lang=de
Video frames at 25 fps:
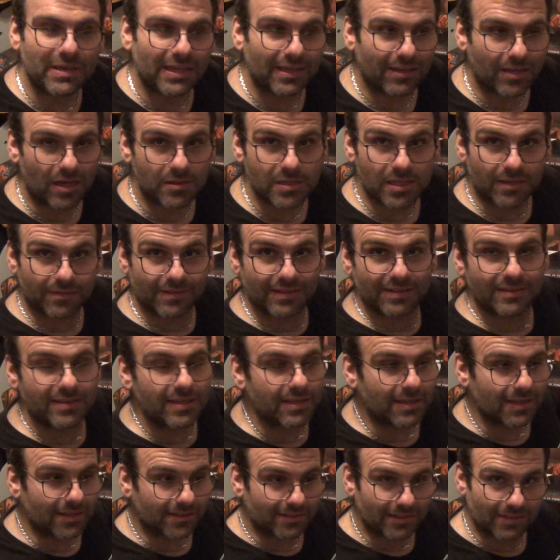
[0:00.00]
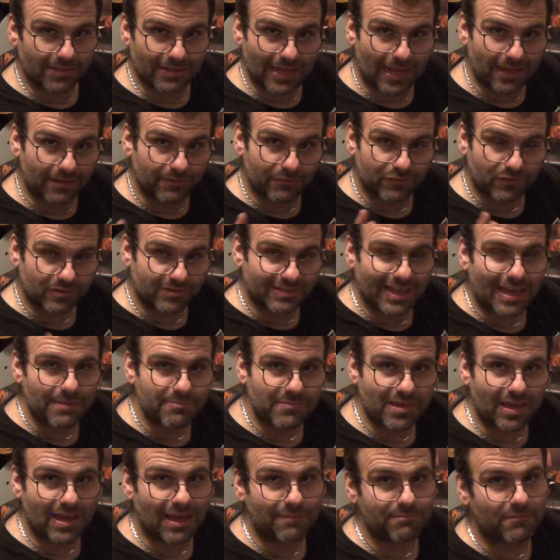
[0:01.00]
Ich habe nämlich einen Tiger, den einen von
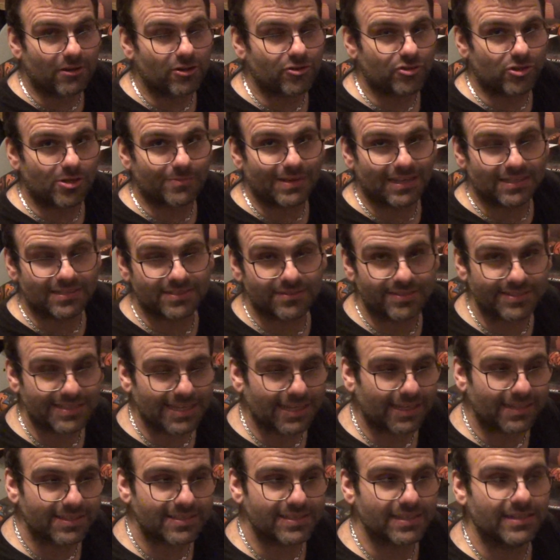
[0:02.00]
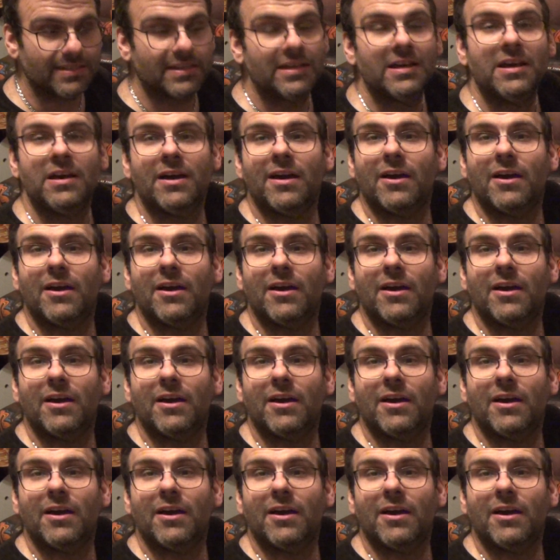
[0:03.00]
Tamiya, Maßstab 1 zu 16